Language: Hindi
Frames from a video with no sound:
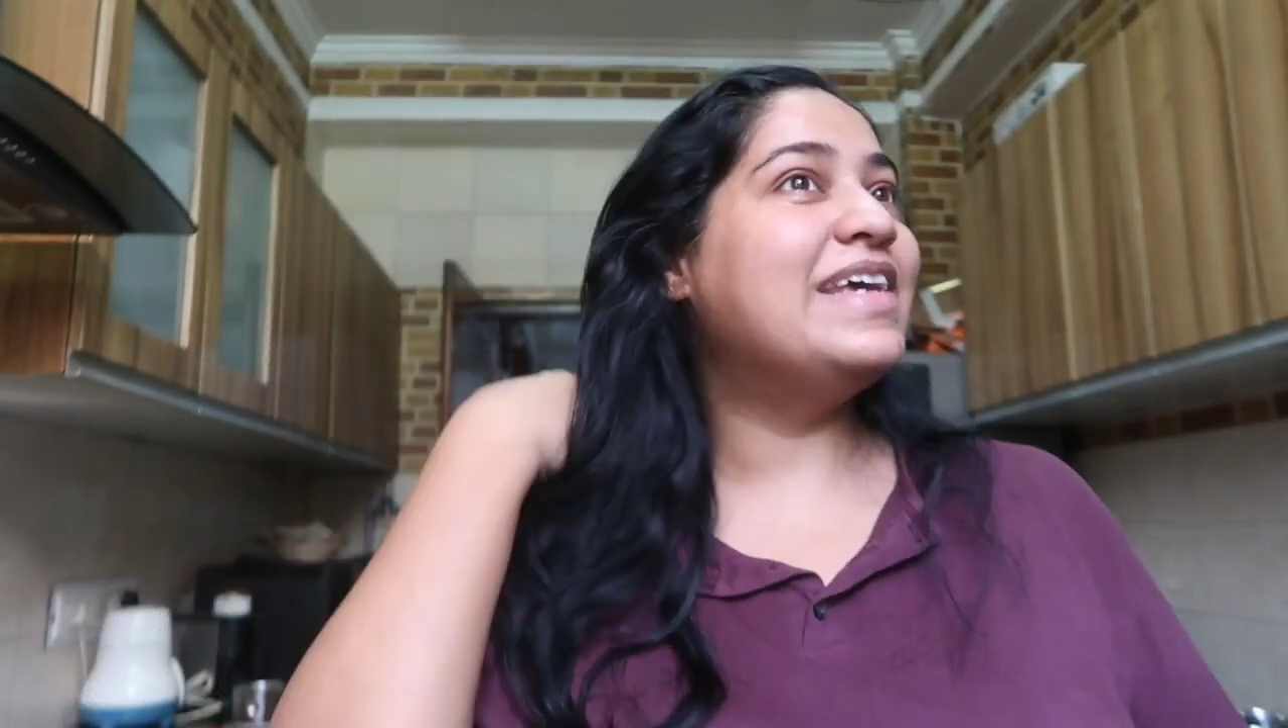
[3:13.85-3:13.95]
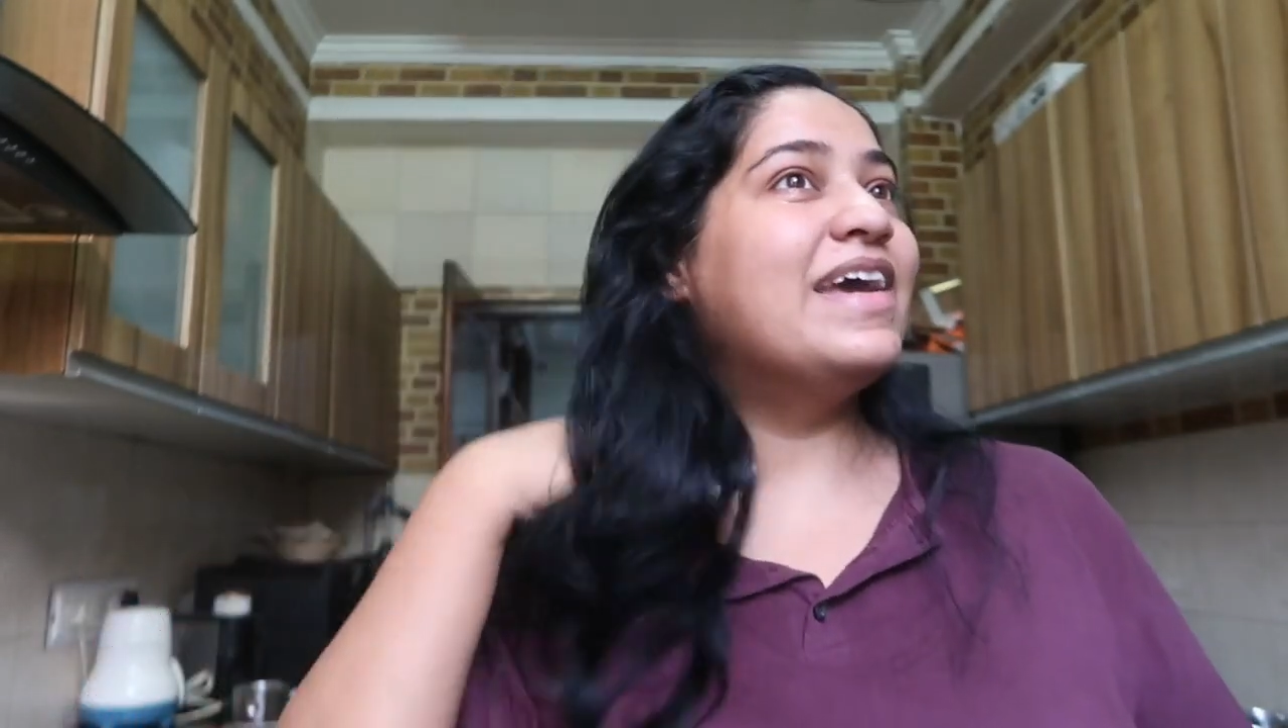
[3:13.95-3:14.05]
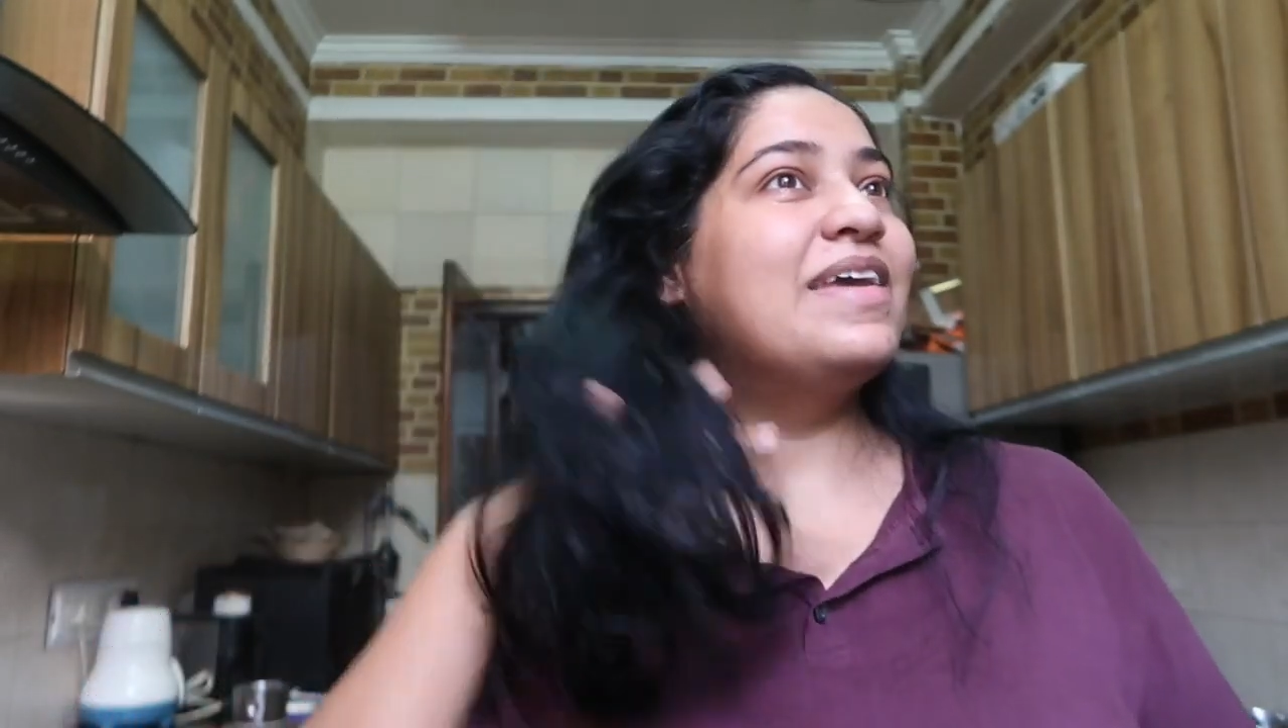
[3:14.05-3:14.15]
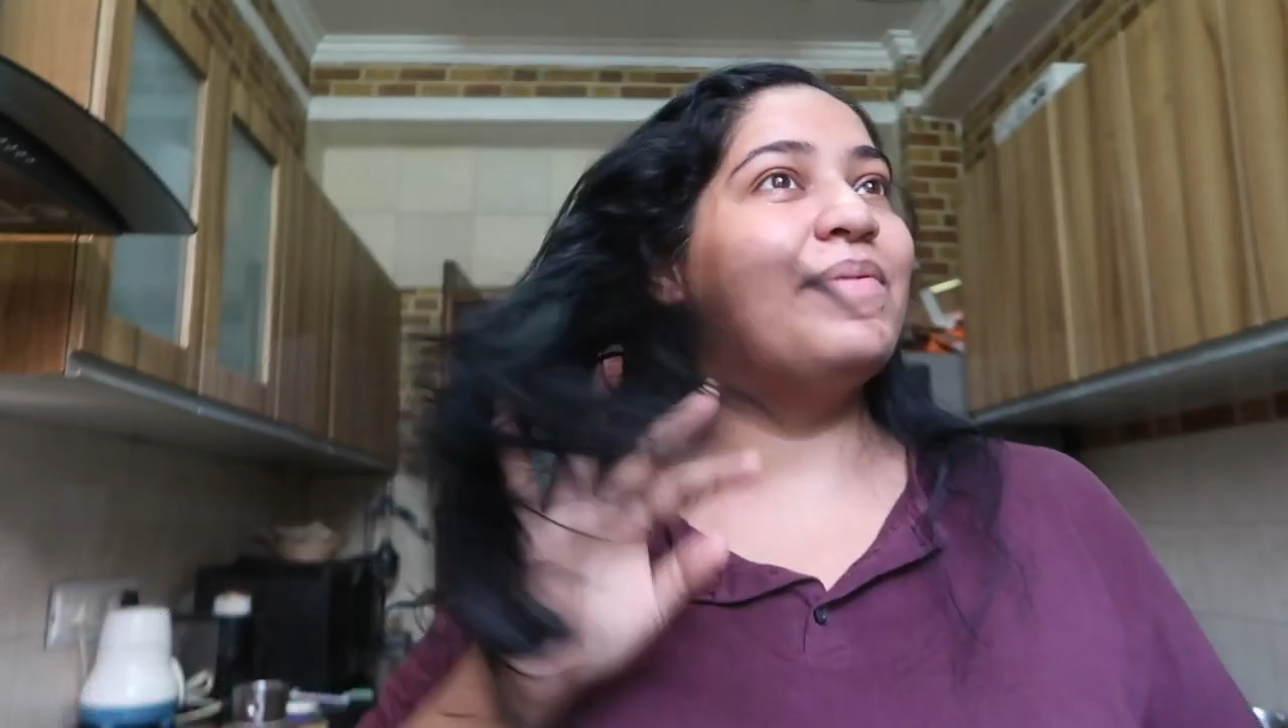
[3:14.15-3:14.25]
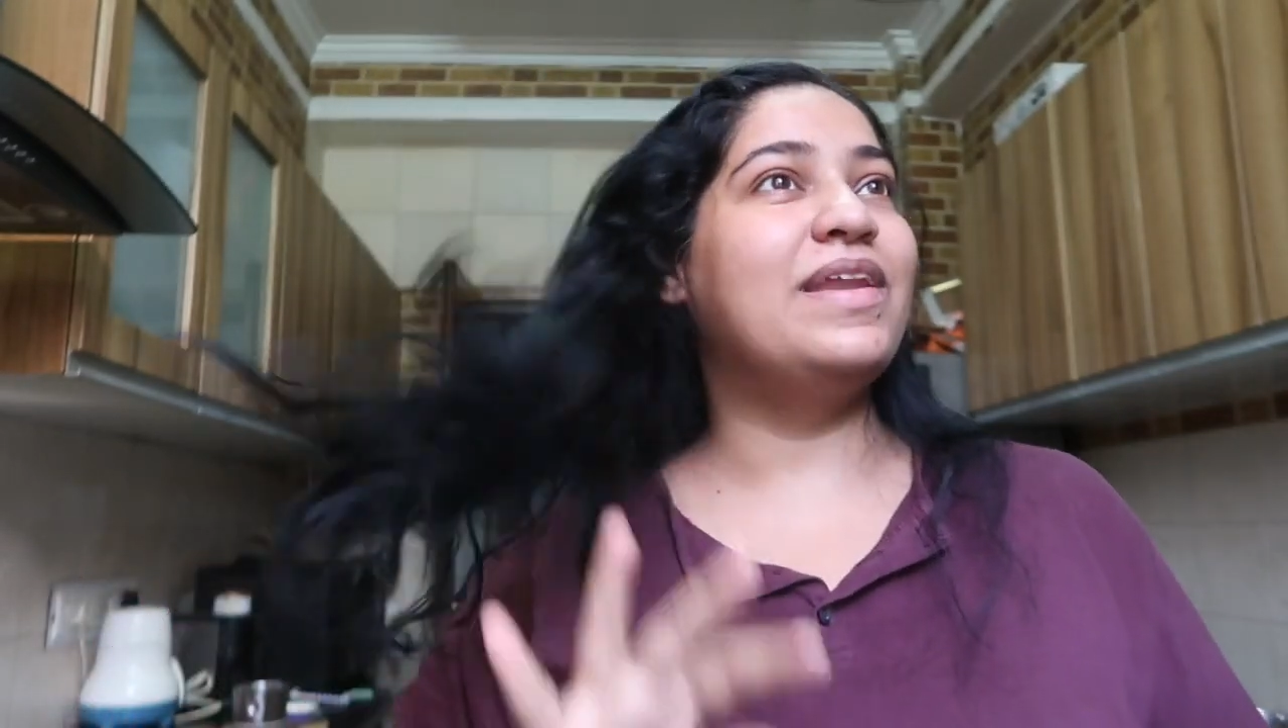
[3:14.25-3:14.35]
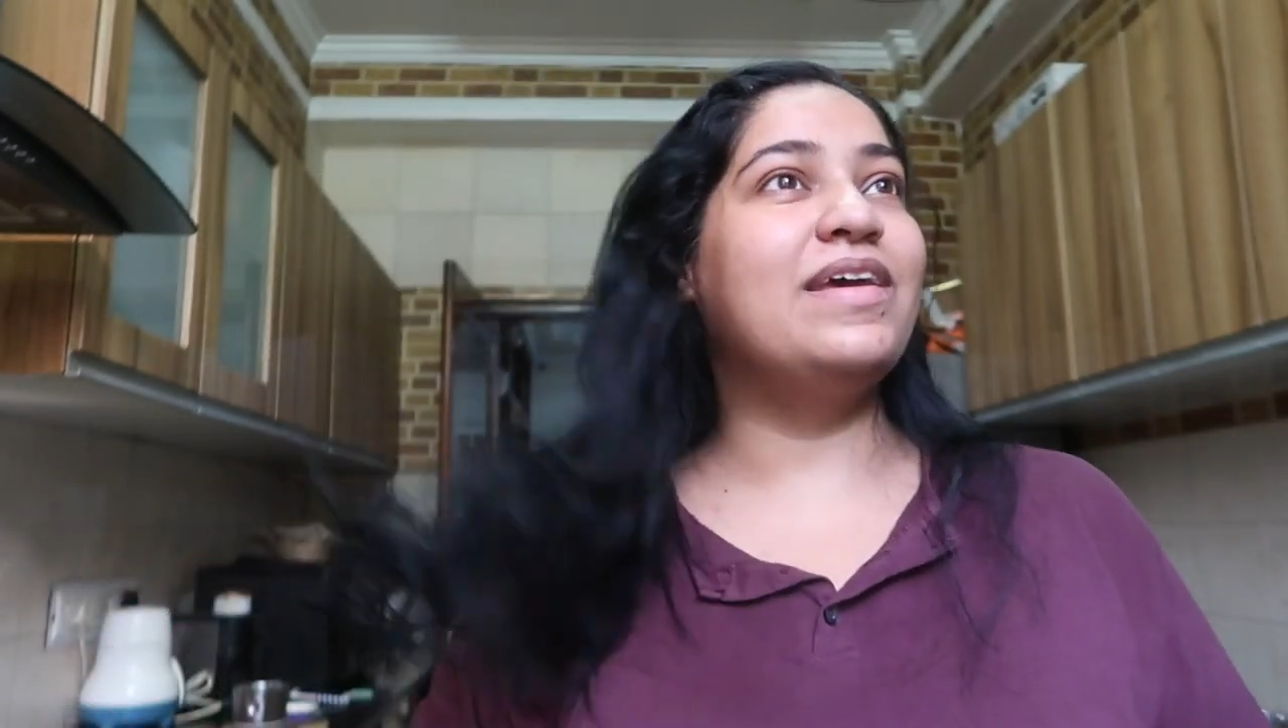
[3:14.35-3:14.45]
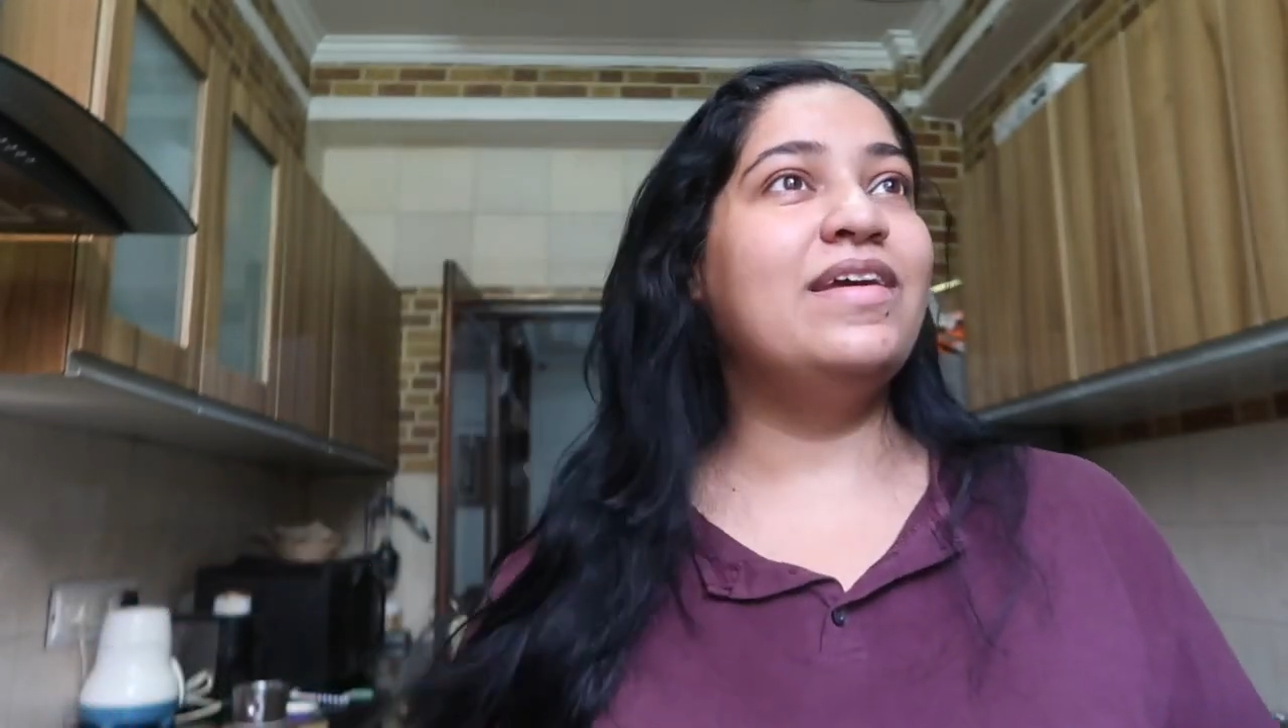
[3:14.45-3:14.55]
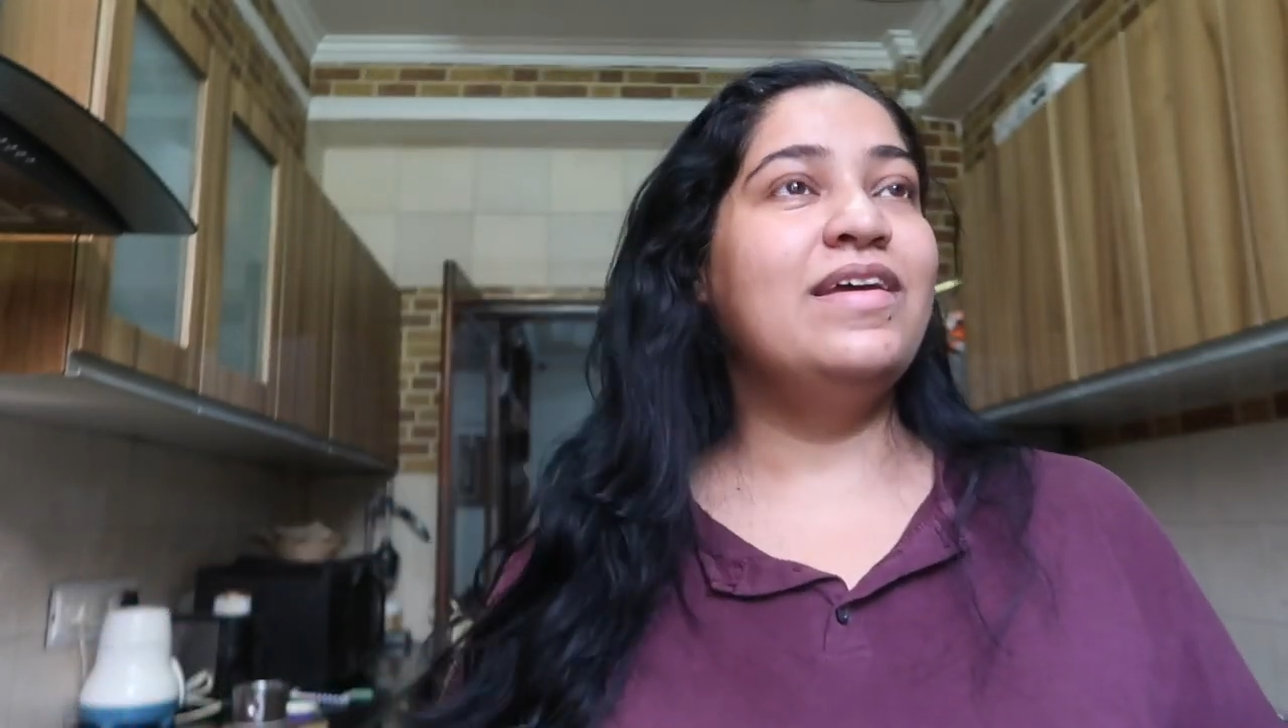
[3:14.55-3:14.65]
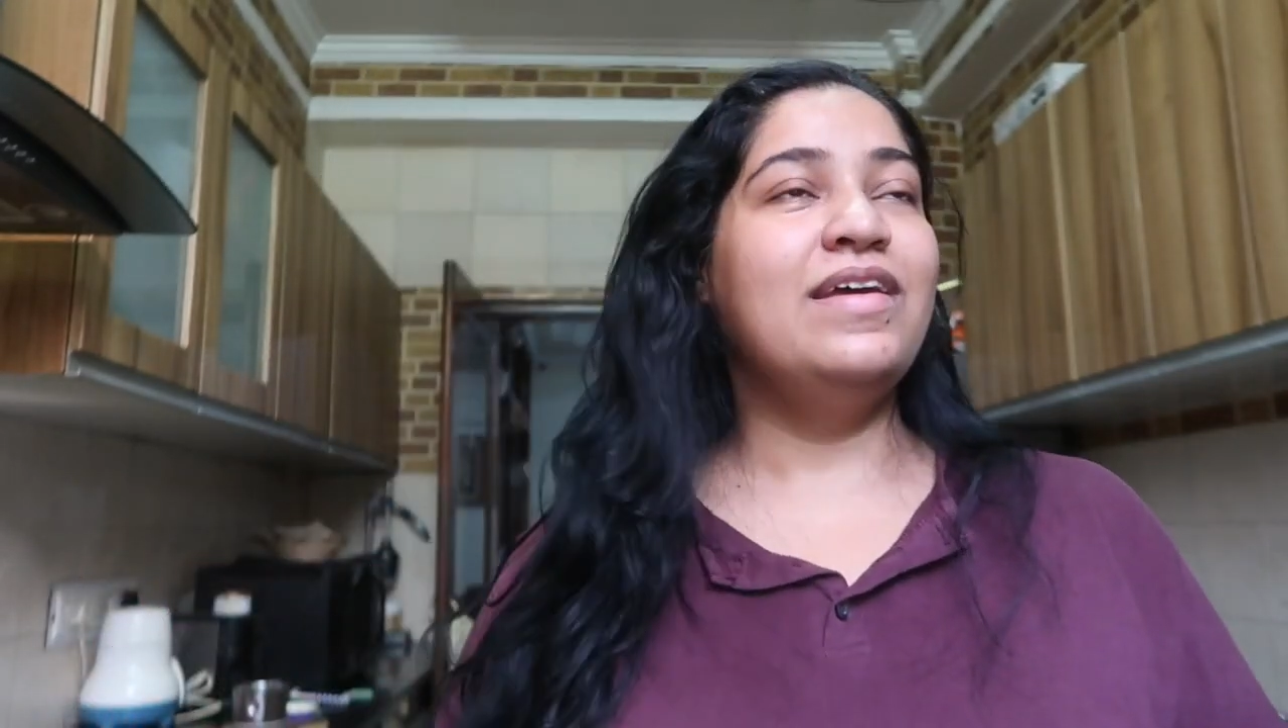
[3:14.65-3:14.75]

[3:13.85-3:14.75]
किया कि मैंने